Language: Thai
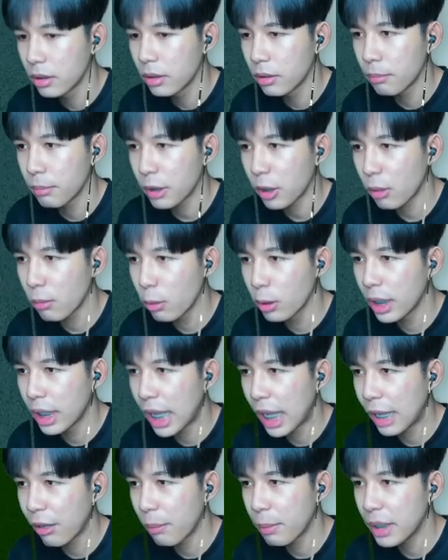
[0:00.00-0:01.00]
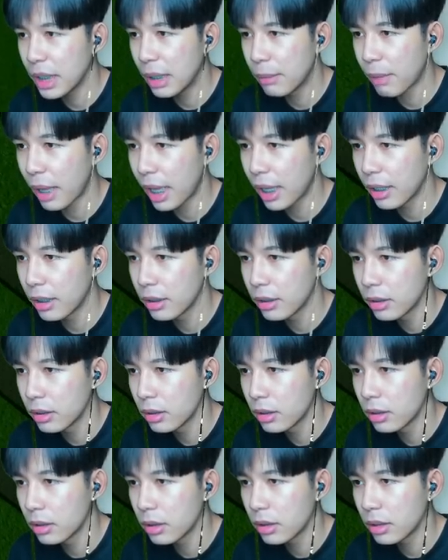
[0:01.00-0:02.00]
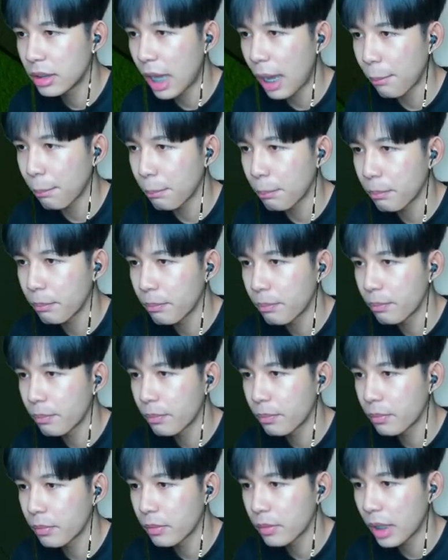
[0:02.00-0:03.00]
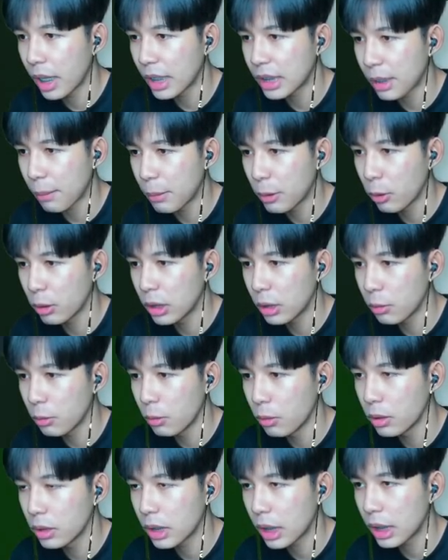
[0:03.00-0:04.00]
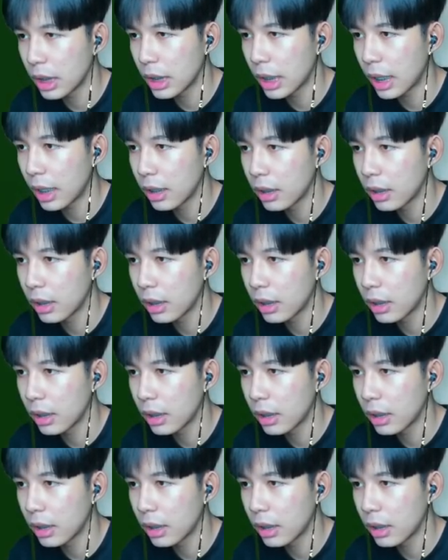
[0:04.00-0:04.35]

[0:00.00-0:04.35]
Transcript: มันขโมยยังไงวะพี่ลืมละ จับจับไม่โดนอีกกูเดินละ